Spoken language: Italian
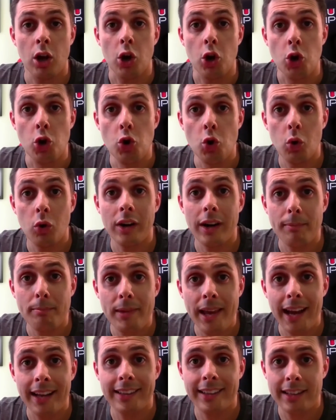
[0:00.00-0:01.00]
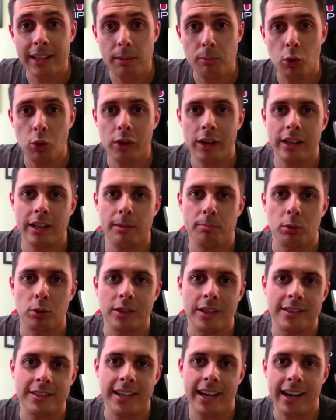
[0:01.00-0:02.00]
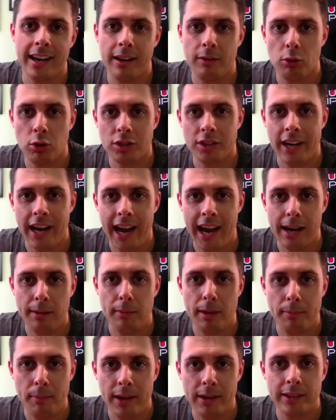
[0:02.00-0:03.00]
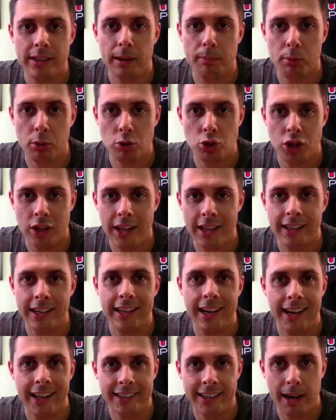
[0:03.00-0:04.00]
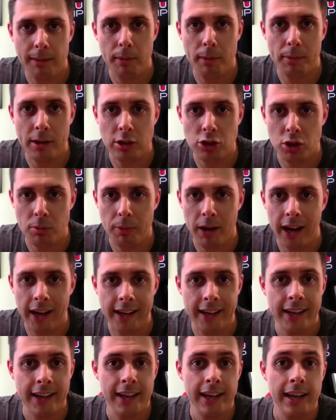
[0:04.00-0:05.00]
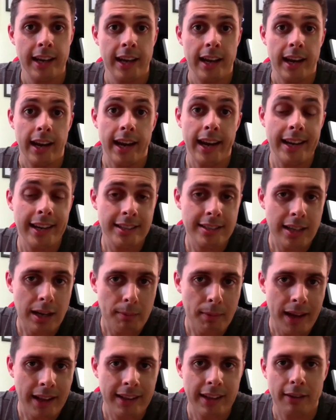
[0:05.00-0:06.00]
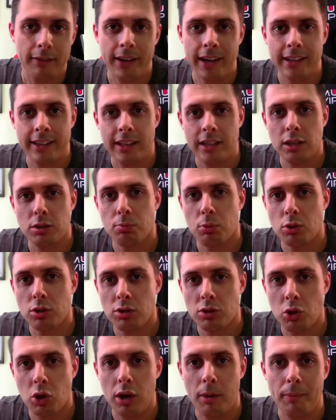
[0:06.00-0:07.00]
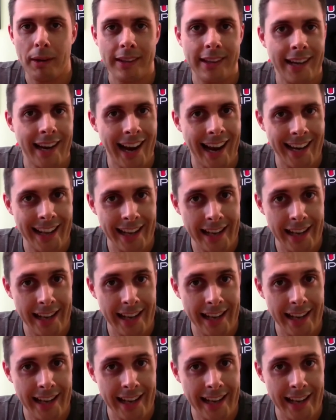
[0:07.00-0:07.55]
Non abbiate timore di potenziare le vostre armi mentre procedete nella trama principale. Inizialmente avrete a disposizione materiali